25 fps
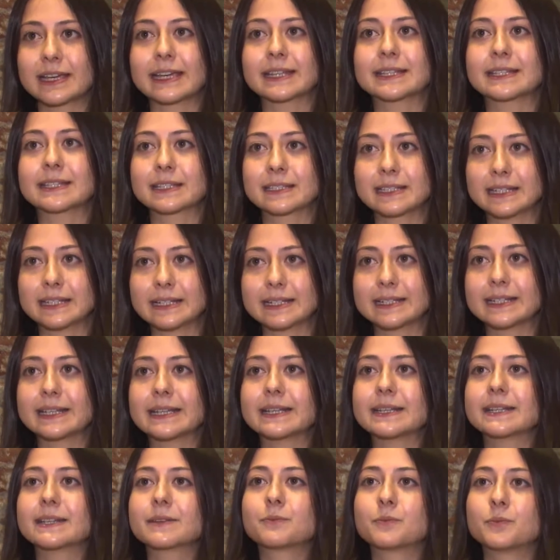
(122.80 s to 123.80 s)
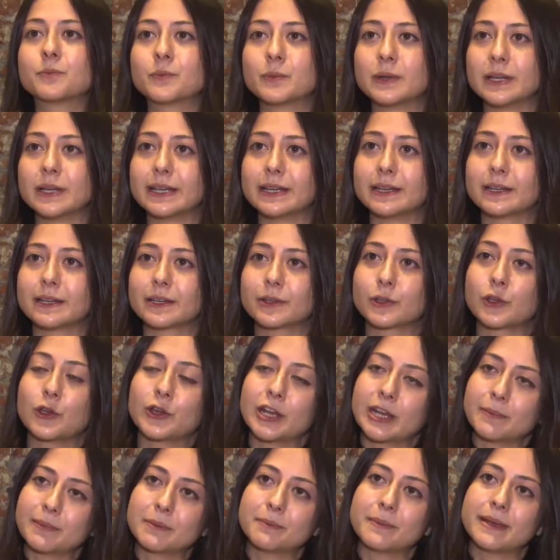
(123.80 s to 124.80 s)
hak ettikleri değeri e,
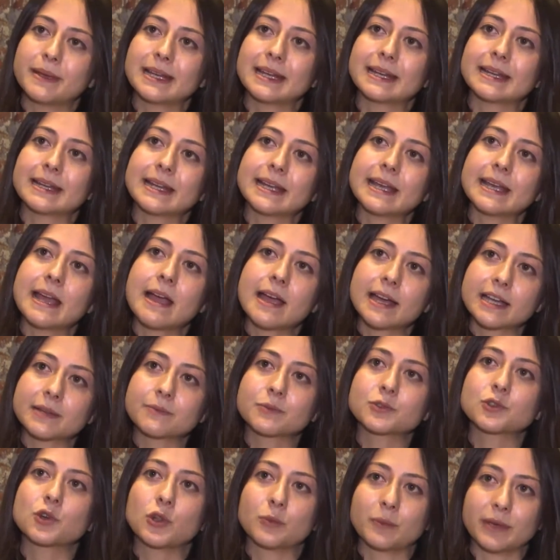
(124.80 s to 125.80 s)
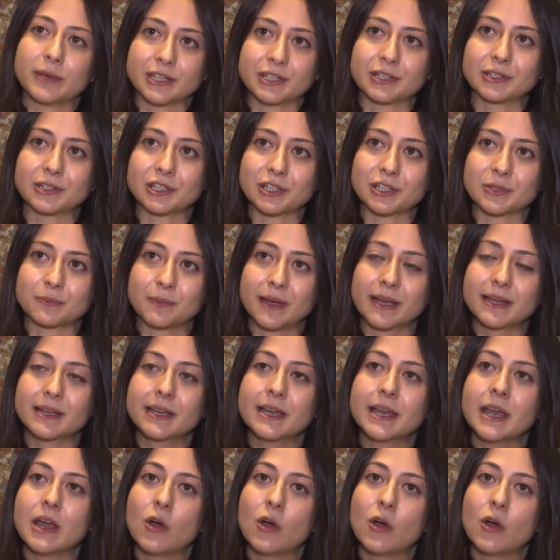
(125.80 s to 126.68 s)
görebilmelerine yardımcı olmaya çalışmak,